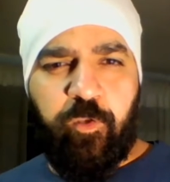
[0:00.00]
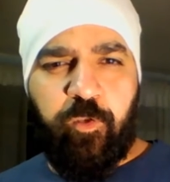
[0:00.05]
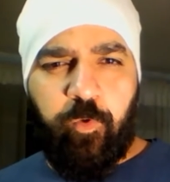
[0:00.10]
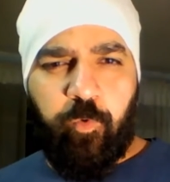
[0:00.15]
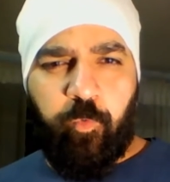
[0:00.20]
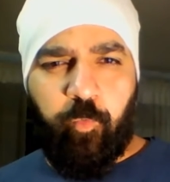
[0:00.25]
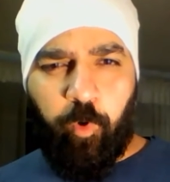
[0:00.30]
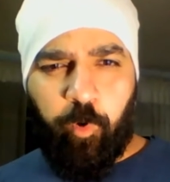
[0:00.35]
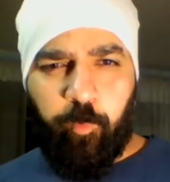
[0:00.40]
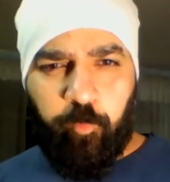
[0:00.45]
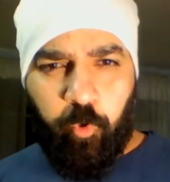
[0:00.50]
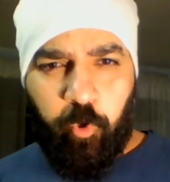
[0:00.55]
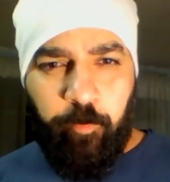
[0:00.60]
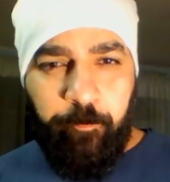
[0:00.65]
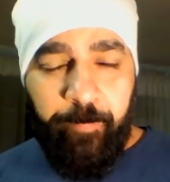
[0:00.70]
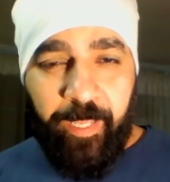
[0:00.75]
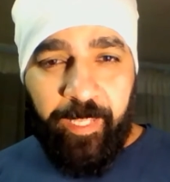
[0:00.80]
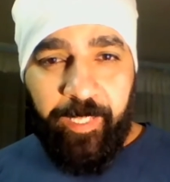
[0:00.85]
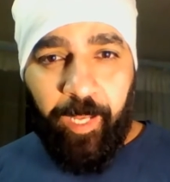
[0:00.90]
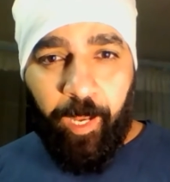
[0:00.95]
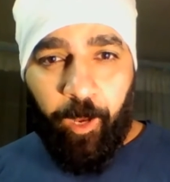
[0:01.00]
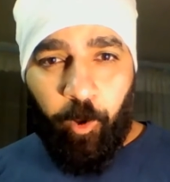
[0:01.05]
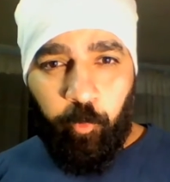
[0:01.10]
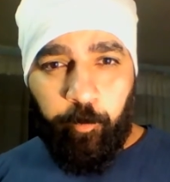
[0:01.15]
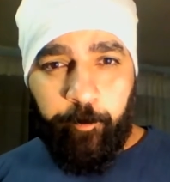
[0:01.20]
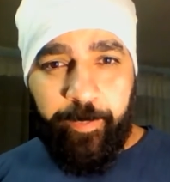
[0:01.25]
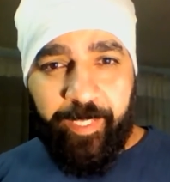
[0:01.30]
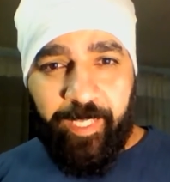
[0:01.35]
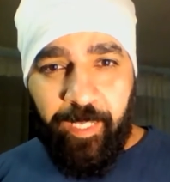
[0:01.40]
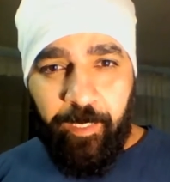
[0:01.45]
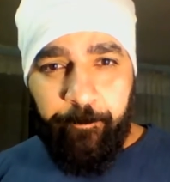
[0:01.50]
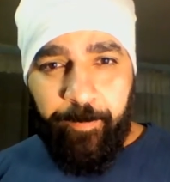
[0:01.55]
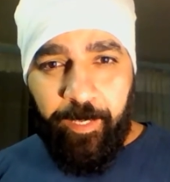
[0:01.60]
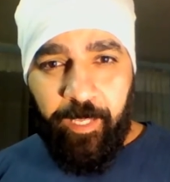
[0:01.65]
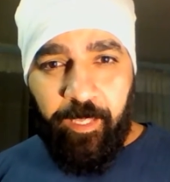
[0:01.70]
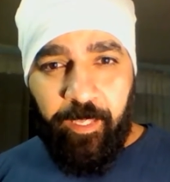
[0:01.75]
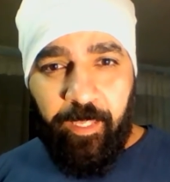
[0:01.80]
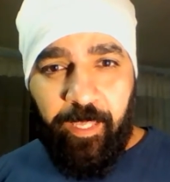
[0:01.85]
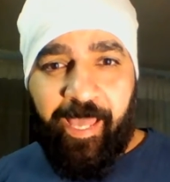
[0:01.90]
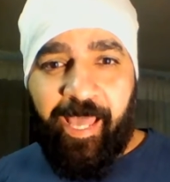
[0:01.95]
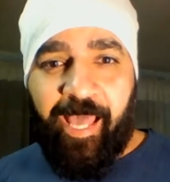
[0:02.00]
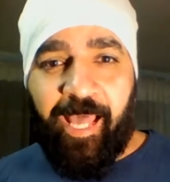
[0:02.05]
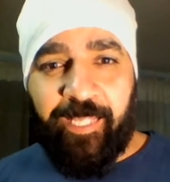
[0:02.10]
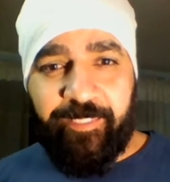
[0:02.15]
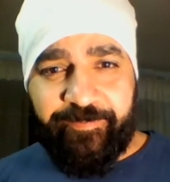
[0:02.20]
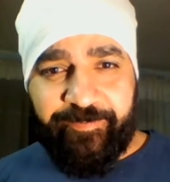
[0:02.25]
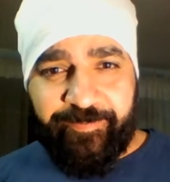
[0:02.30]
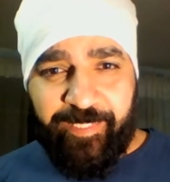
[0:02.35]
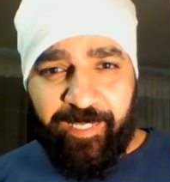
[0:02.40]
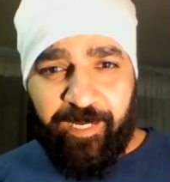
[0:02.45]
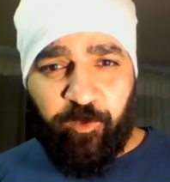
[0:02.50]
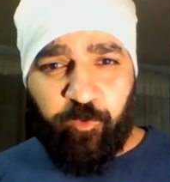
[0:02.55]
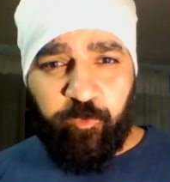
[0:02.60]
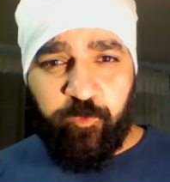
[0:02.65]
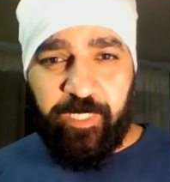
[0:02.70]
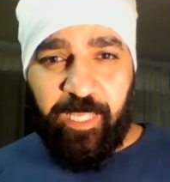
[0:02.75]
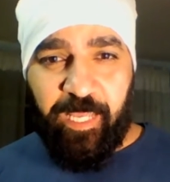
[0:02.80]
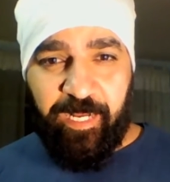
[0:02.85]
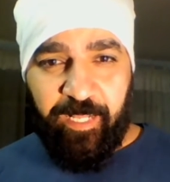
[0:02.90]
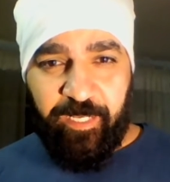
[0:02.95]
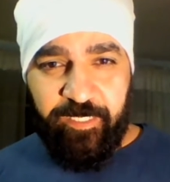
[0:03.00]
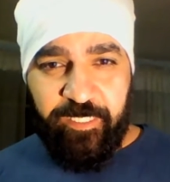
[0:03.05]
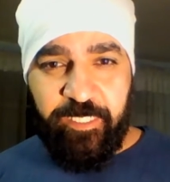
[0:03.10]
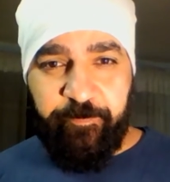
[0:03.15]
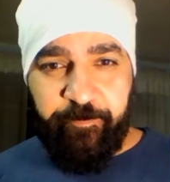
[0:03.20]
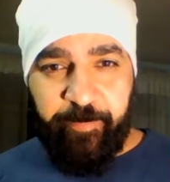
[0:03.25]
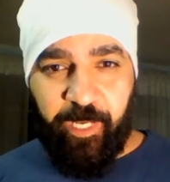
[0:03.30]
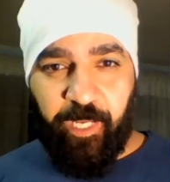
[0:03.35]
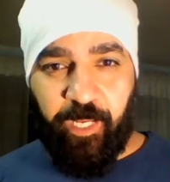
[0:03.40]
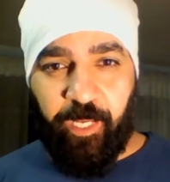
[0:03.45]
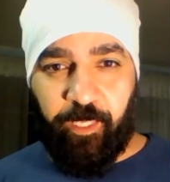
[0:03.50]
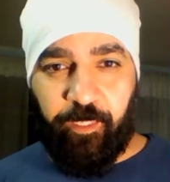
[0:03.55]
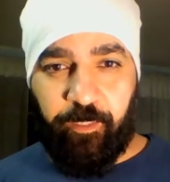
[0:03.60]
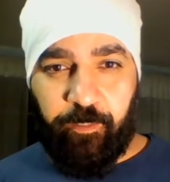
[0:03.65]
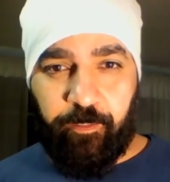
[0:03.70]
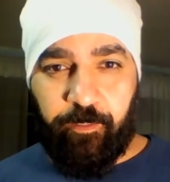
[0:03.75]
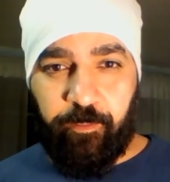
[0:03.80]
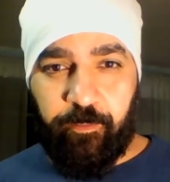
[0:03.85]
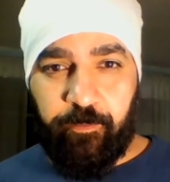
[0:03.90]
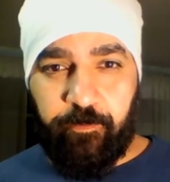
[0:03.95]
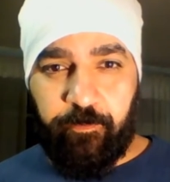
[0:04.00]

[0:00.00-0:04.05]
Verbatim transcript: وعمرهم ما يجرحوك بكلمة حتى لو زعلانين منك